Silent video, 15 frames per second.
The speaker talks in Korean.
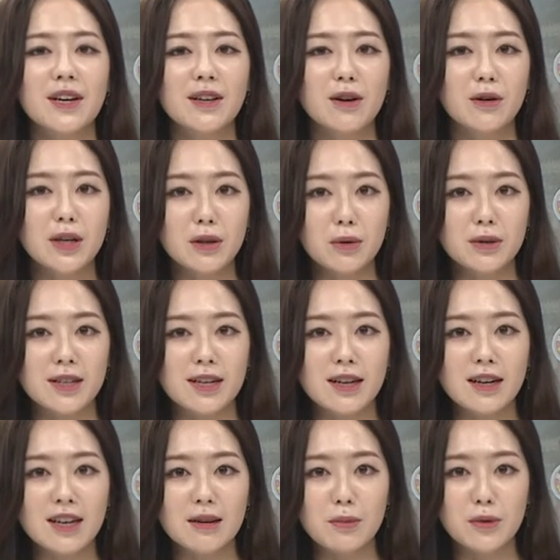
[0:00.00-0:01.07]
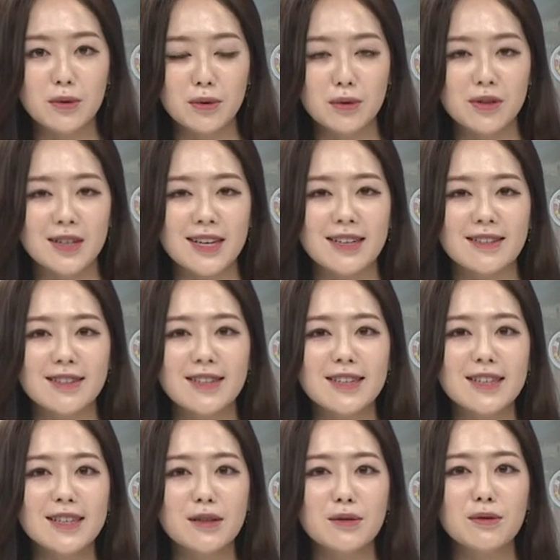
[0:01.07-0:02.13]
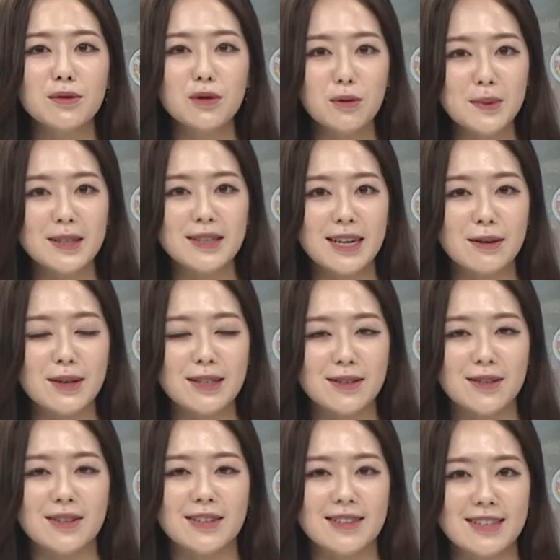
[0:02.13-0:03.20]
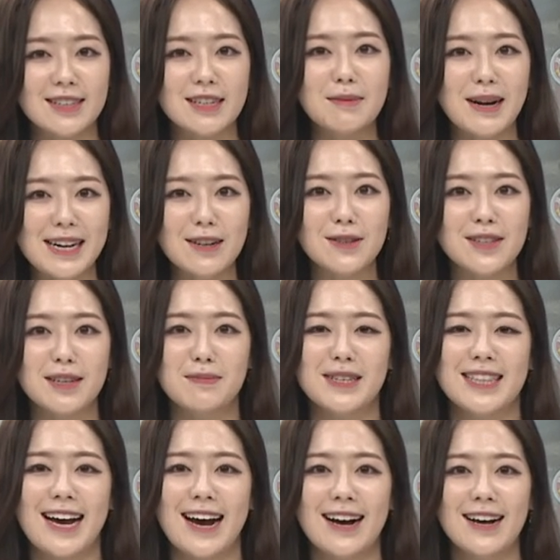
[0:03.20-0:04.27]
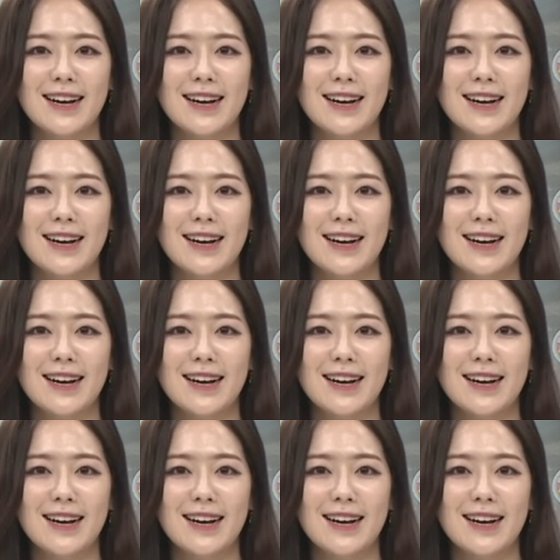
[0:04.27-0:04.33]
경기도 재난기본소득의 슬기로운 소비생활처를 지금 알려드립니다.